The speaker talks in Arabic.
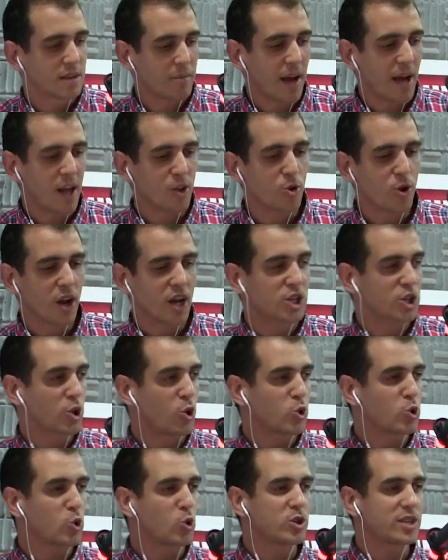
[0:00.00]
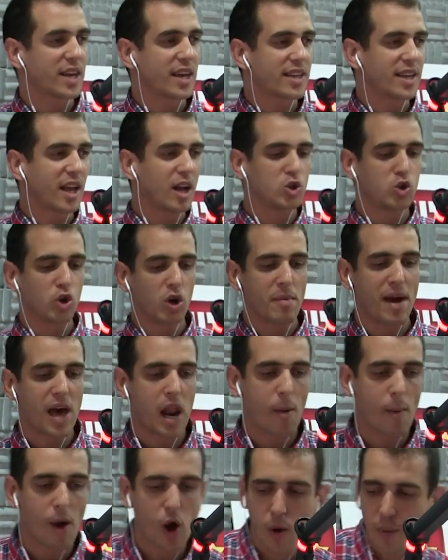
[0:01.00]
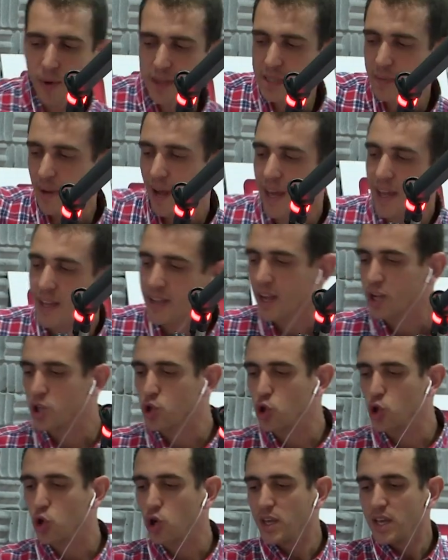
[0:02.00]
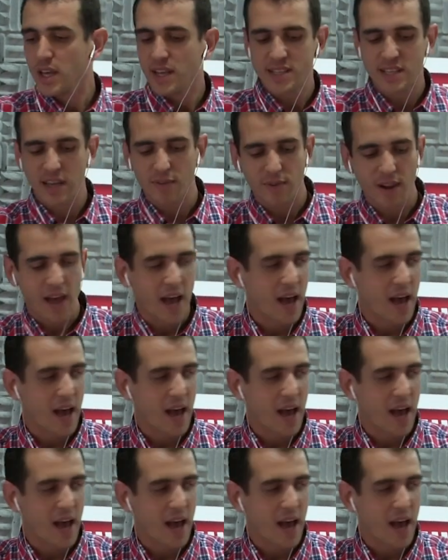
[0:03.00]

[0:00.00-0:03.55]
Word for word: صباح النور 10 ثلث عيد غاديو معنا معكم هذا الصباح عيد غاديو سيف